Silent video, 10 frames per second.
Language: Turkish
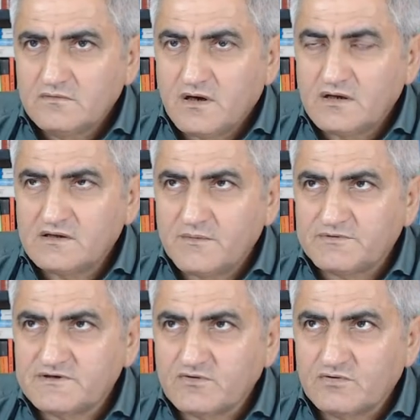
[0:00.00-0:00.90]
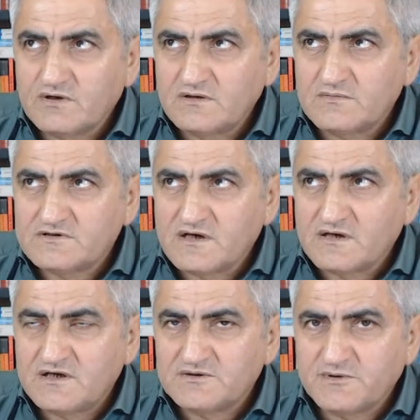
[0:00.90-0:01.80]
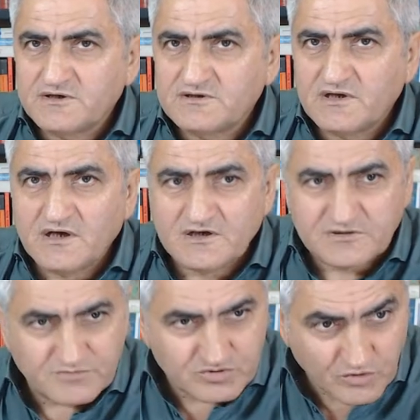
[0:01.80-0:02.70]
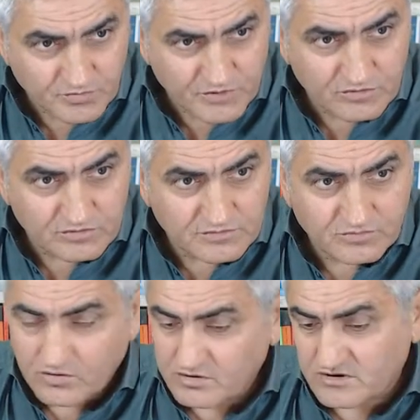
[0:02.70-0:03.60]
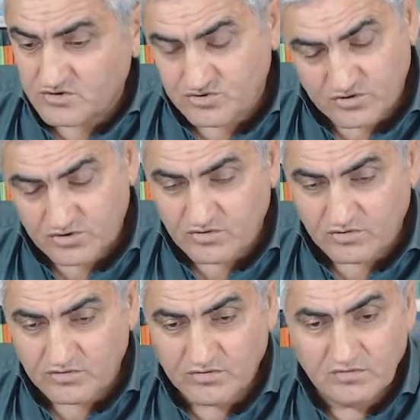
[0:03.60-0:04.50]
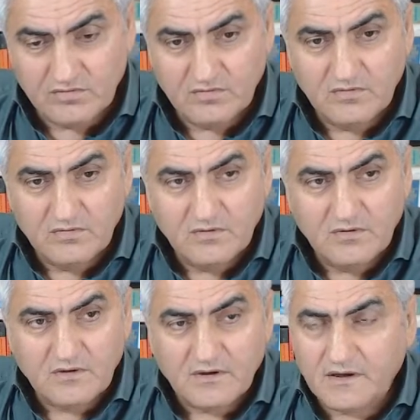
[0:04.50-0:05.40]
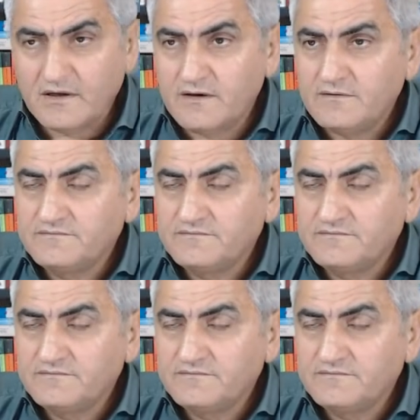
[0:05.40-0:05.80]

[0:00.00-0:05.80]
antidepresan kullandığımı sakinleşmek için e şimdi çok mu yoruldun? Yok dedi çok kötü oldu. E